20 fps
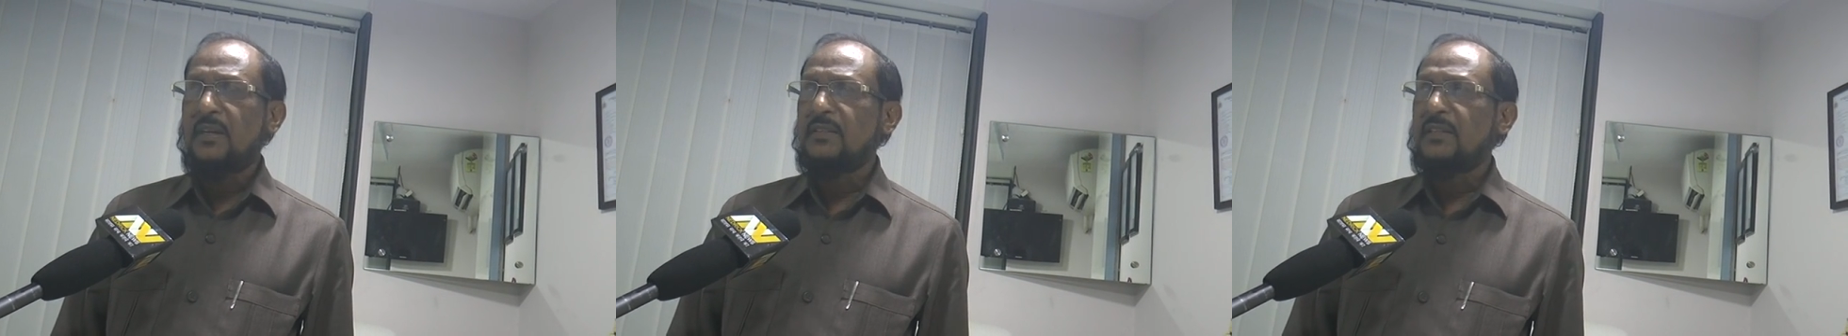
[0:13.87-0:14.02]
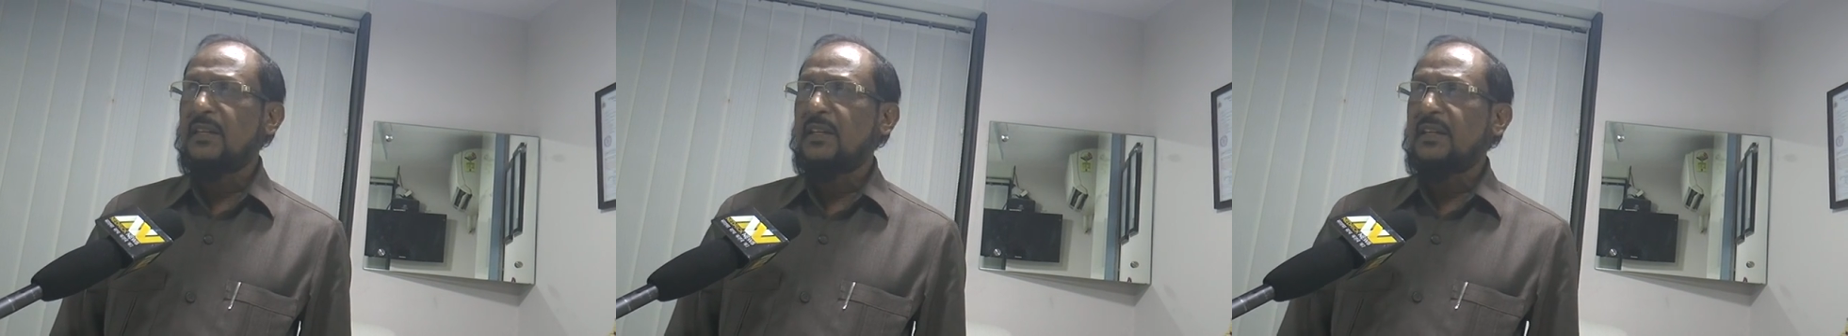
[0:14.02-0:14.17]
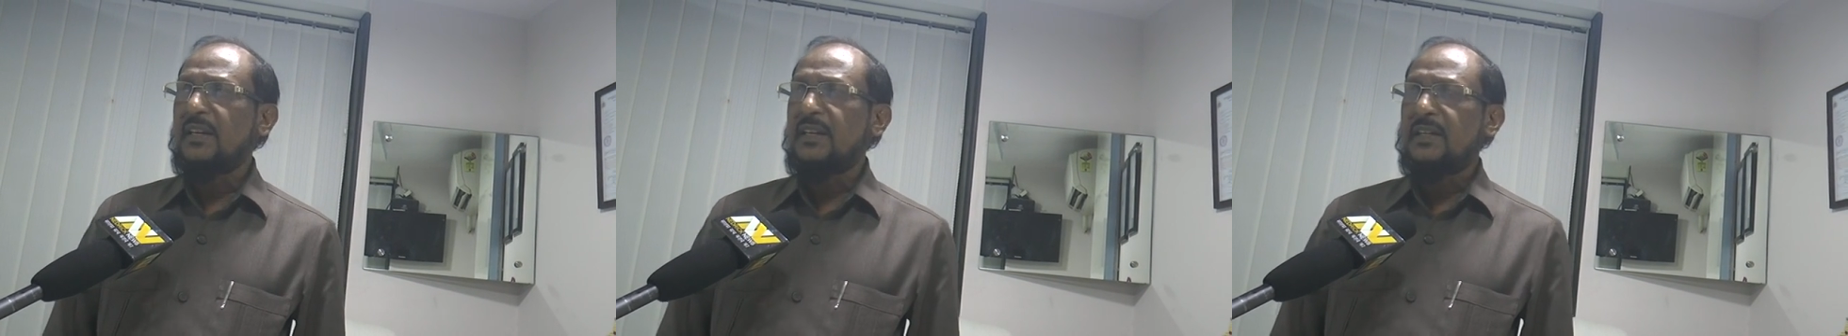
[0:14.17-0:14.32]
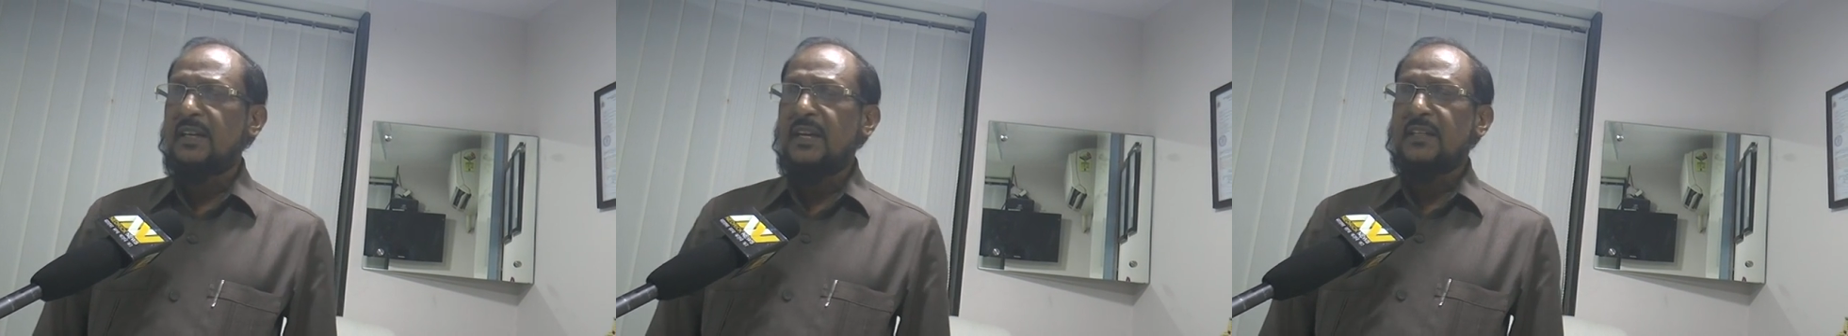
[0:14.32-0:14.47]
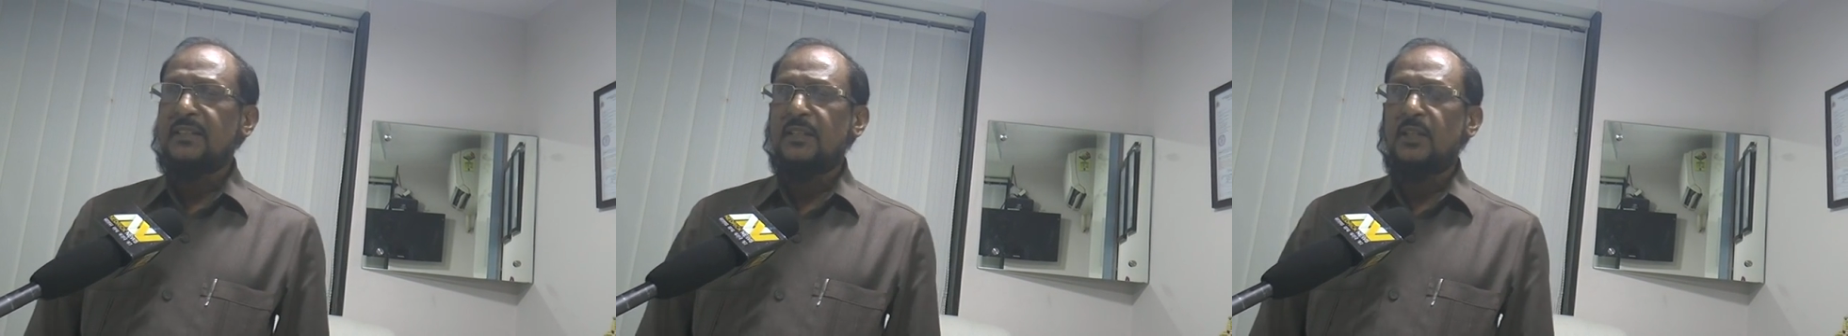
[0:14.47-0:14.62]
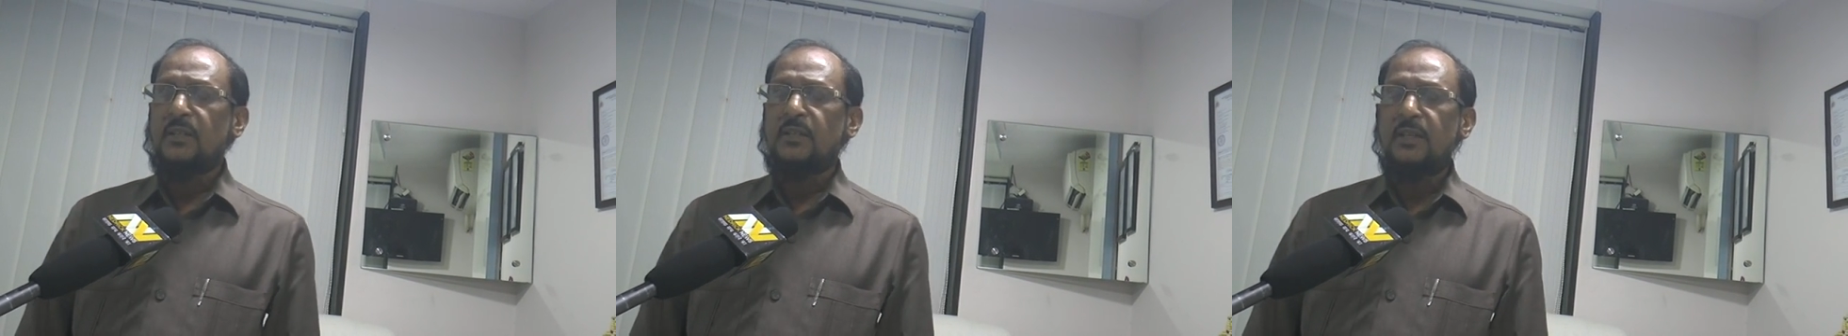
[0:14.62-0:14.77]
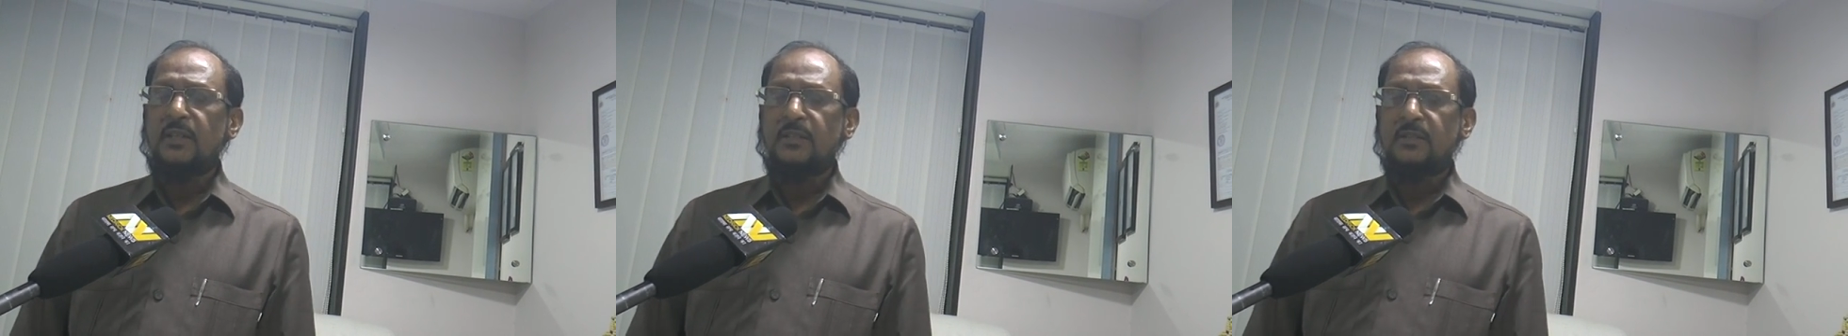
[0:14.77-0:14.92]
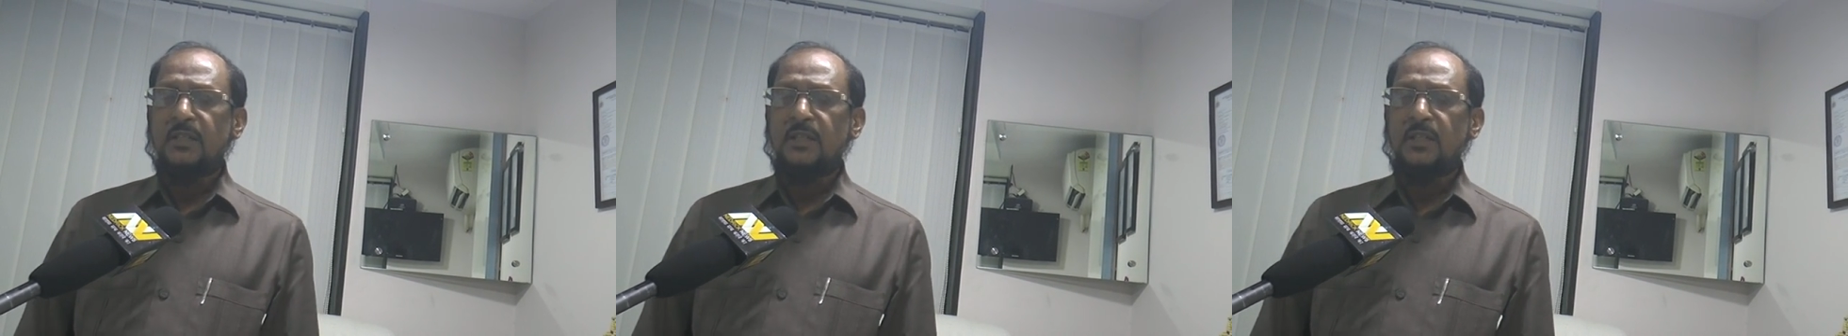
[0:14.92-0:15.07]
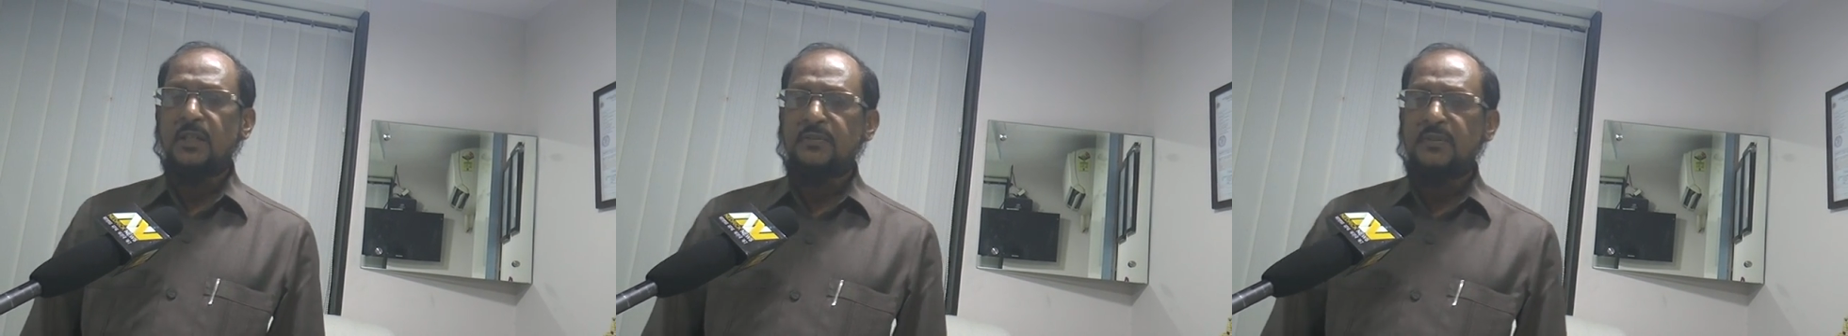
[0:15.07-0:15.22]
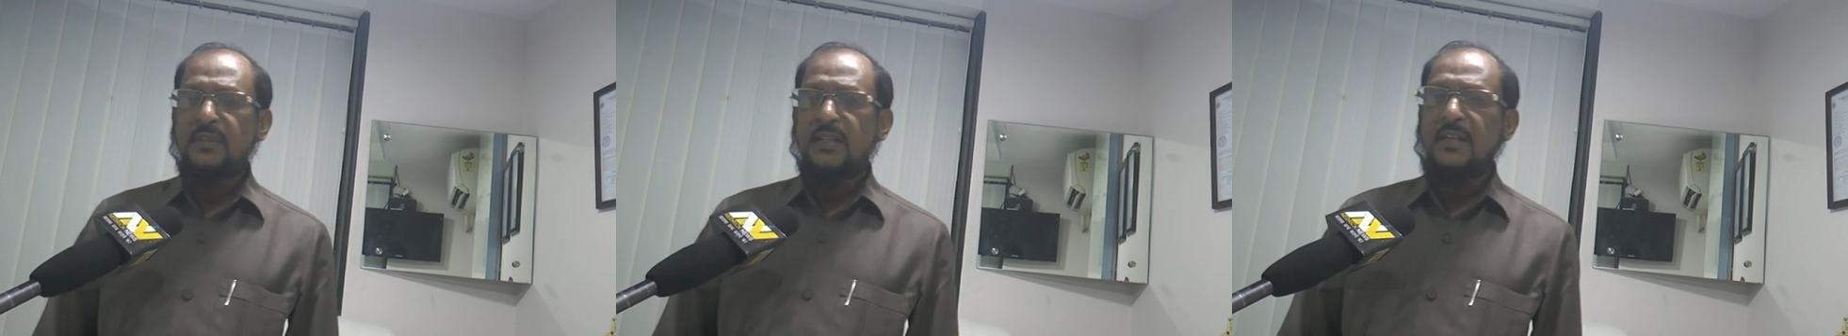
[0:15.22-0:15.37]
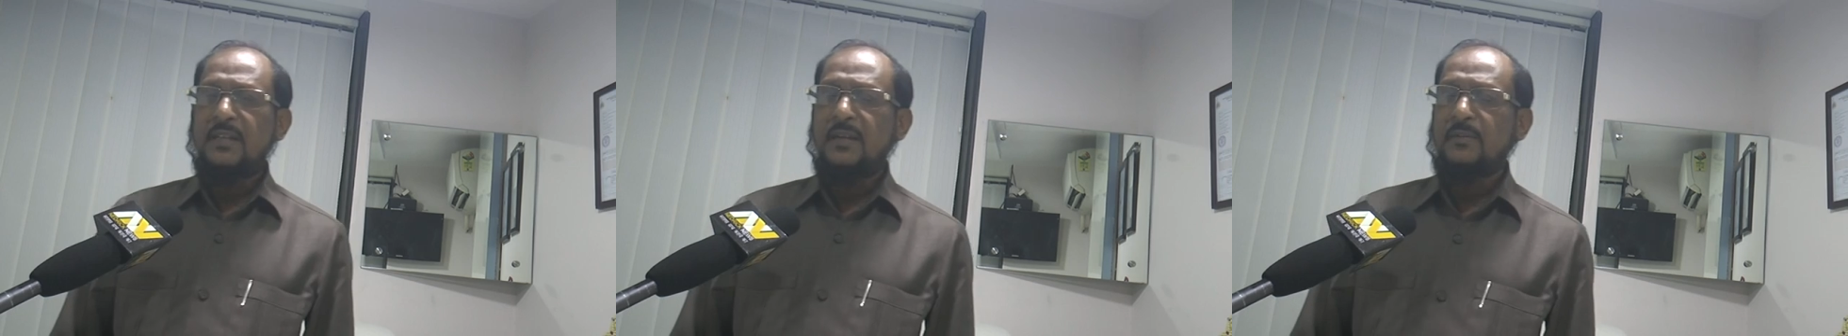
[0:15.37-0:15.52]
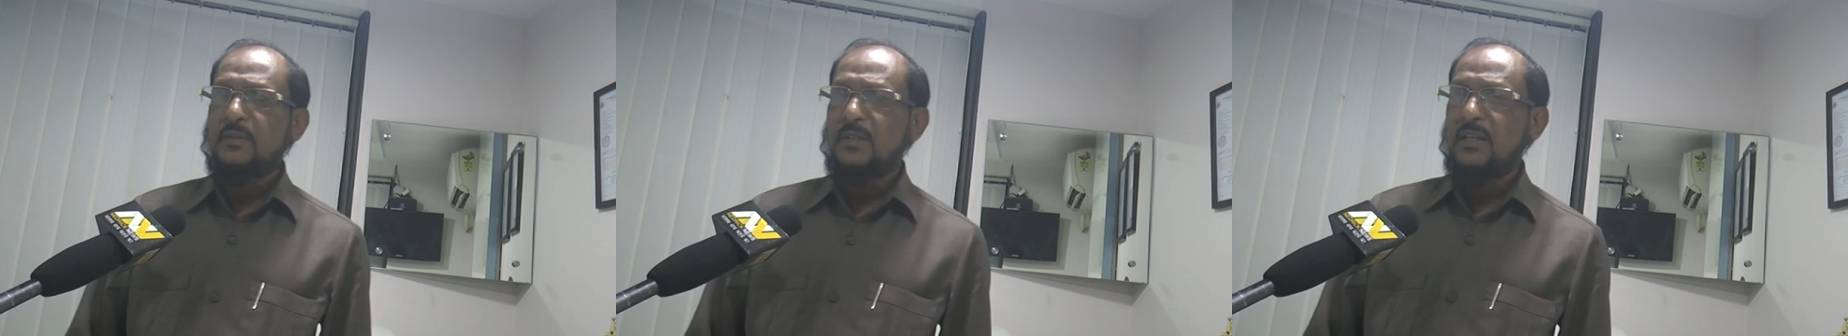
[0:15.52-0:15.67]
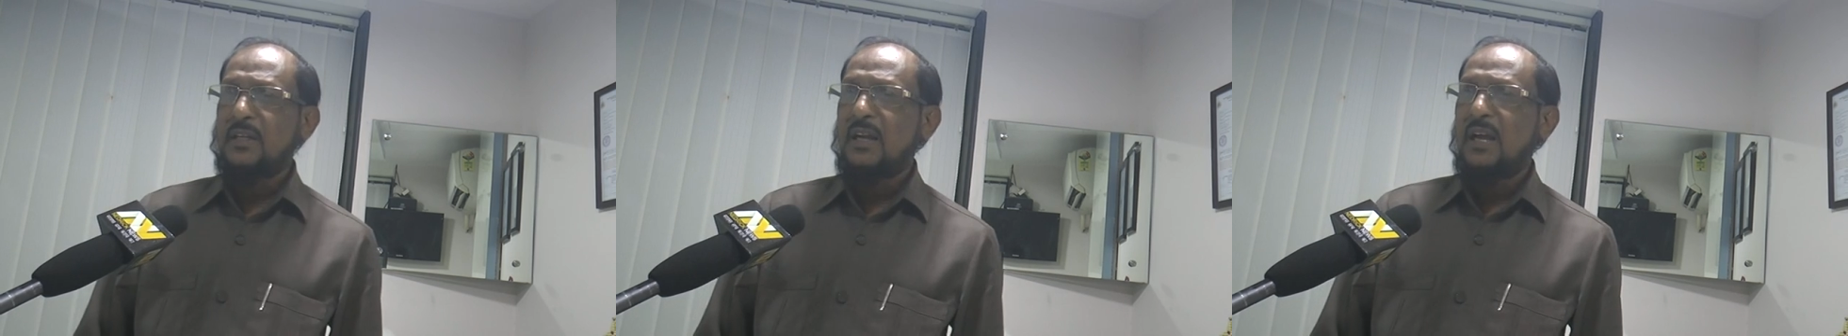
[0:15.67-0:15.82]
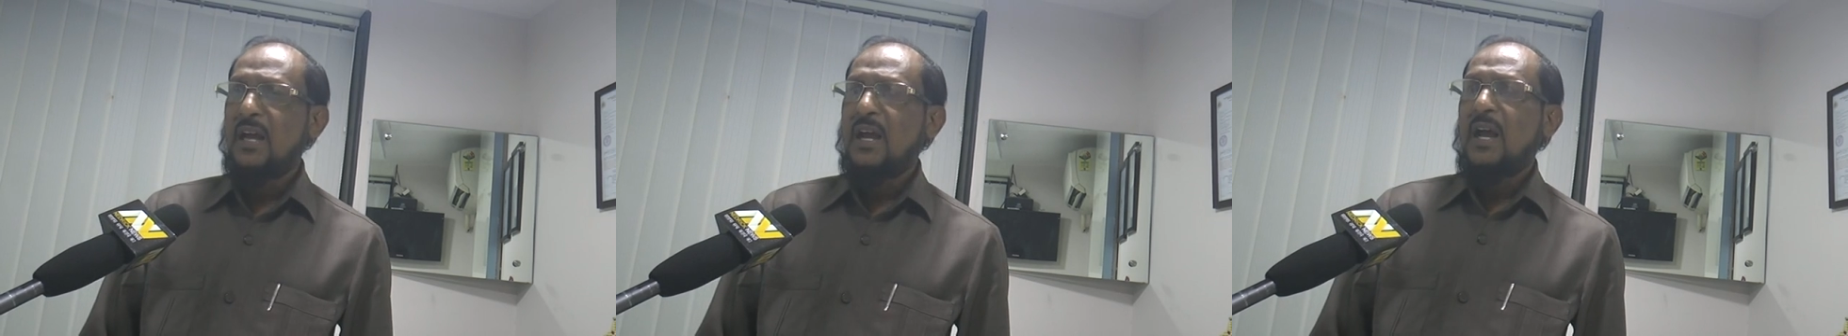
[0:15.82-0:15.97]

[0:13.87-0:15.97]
देख करके तेज तेजस्वी यादव की